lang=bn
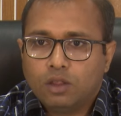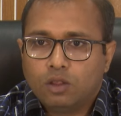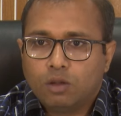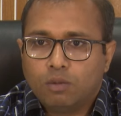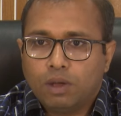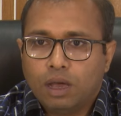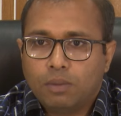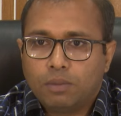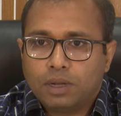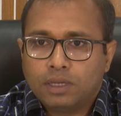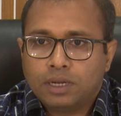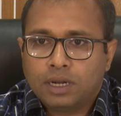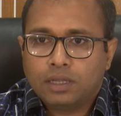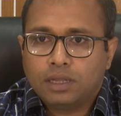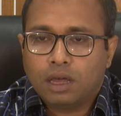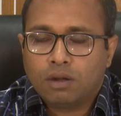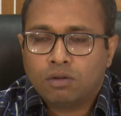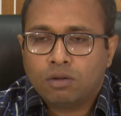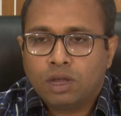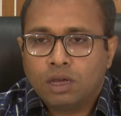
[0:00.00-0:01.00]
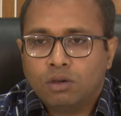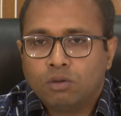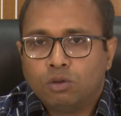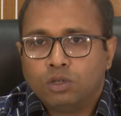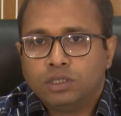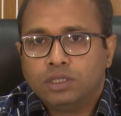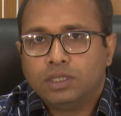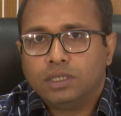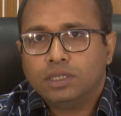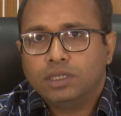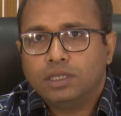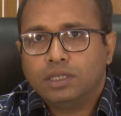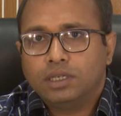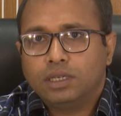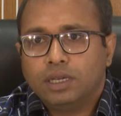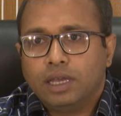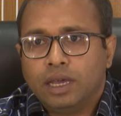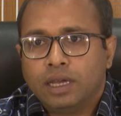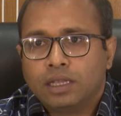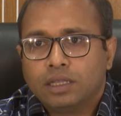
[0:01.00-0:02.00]
তবে আমরা যেটা ধারণা করছি
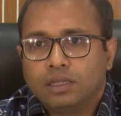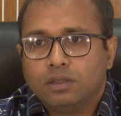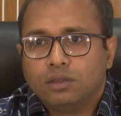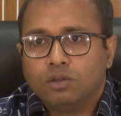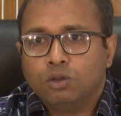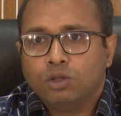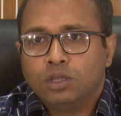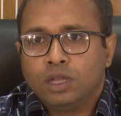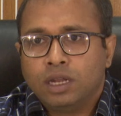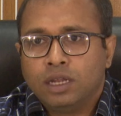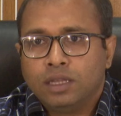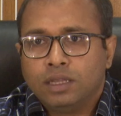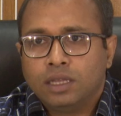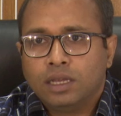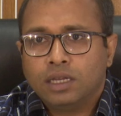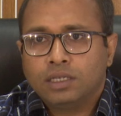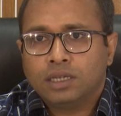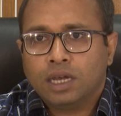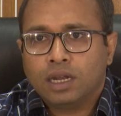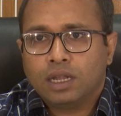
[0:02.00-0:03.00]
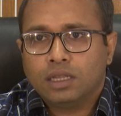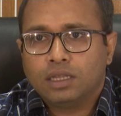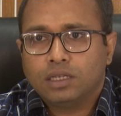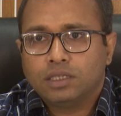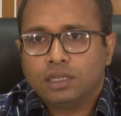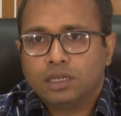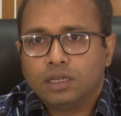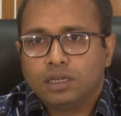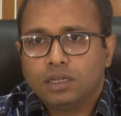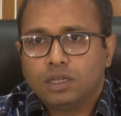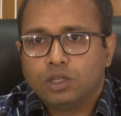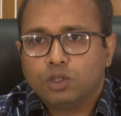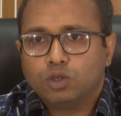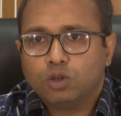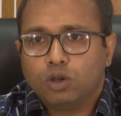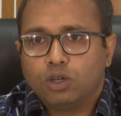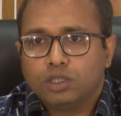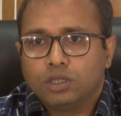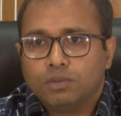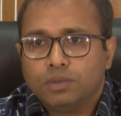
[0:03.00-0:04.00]
এক দুই তারিখ থেকে সারা দেশের কিছু
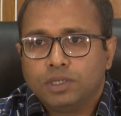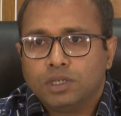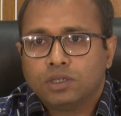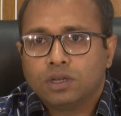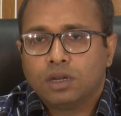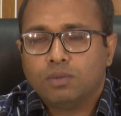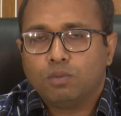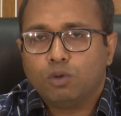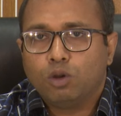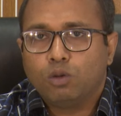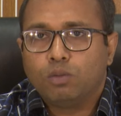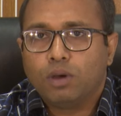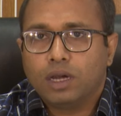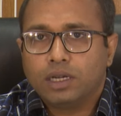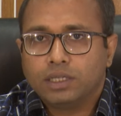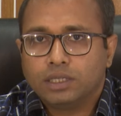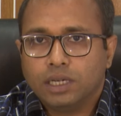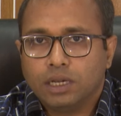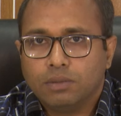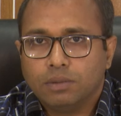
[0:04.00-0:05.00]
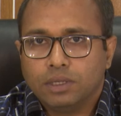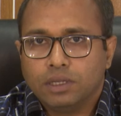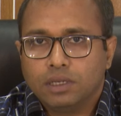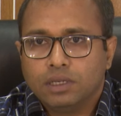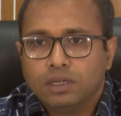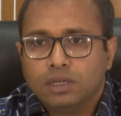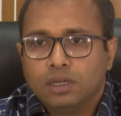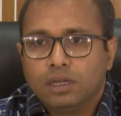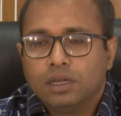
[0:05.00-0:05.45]
অংশ বিশেষ করে পূর্বাংশে আমাদের